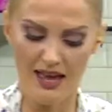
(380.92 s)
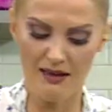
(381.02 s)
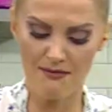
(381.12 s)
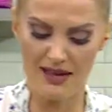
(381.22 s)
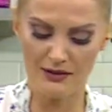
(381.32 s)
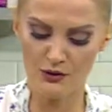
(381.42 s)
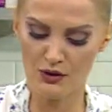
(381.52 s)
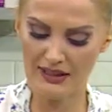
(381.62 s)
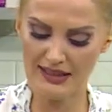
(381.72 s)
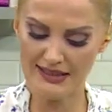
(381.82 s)
Hemen
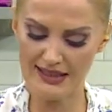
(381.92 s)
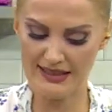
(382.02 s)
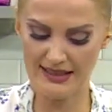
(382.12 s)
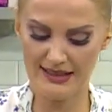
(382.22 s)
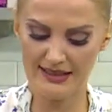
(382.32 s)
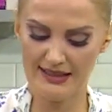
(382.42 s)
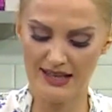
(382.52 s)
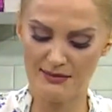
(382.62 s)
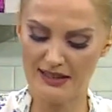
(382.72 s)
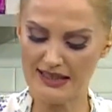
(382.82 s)
çikolataları
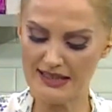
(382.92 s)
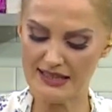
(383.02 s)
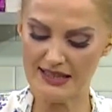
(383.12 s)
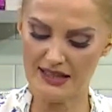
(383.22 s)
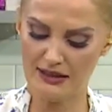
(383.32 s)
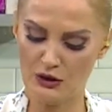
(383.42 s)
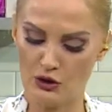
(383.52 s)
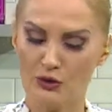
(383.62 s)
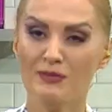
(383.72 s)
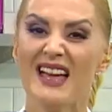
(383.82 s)
kremanın içine
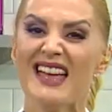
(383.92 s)
alıyorum.